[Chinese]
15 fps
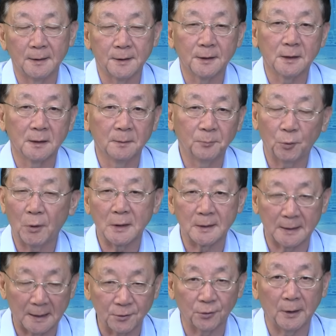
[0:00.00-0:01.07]
其实不光是
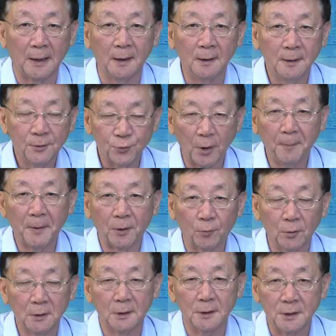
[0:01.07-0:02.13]
加州啊，全美
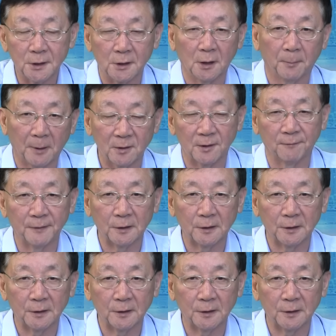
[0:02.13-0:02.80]
国的汽车保险费